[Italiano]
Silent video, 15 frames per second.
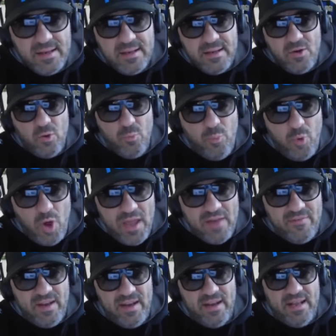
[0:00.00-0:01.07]
non puoi
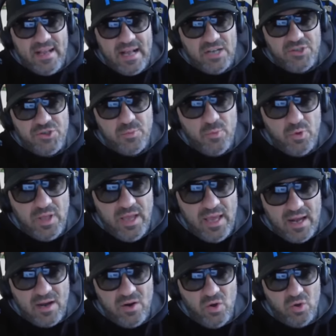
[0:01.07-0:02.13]
avere nel calcio
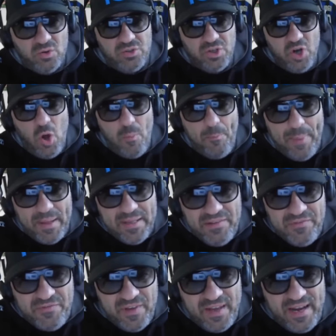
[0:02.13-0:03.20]
moderno troppa
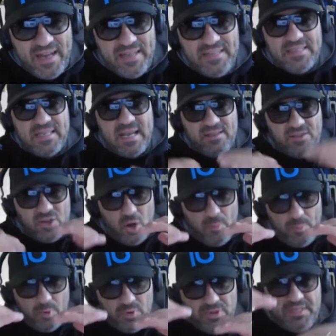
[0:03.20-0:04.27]
differenza,
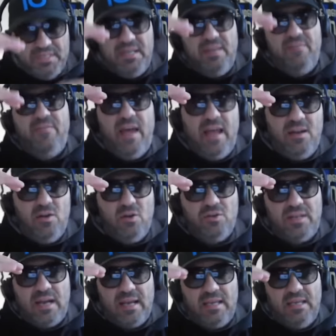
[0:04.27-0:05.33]
troppo dislivello
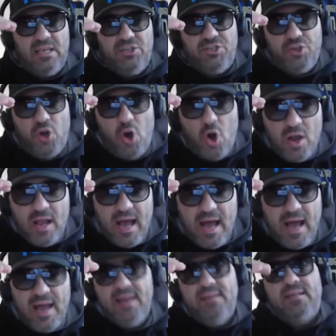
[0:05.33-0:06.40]
tra chi
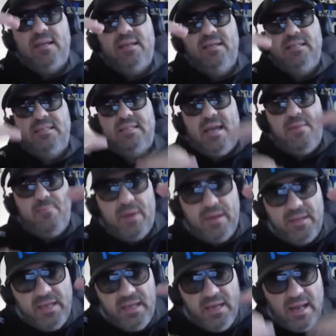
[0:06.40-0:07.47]
gioca e tra chi sta in
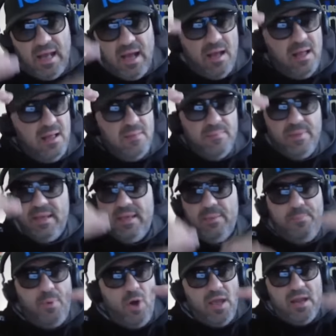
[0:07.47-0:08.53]
panchina, perché
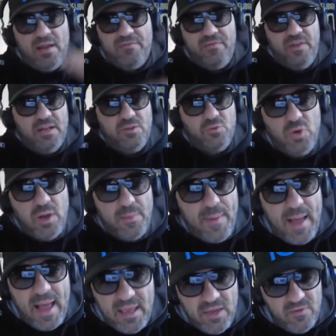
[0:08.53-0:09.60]
poi alla fine tu la
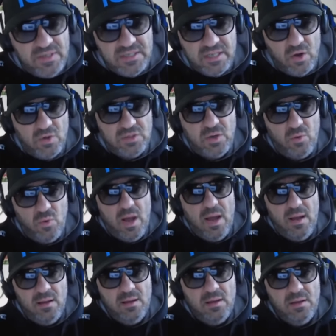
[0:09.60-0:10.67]
paghi questa cosa qua.
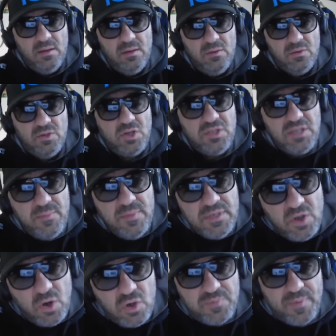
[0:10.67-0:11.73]
Non so se mi
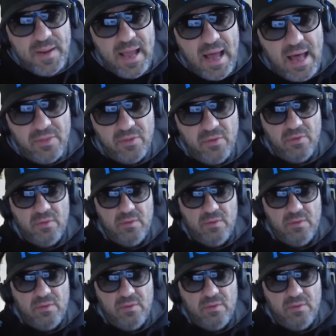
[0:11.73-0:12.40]
sono spiegato.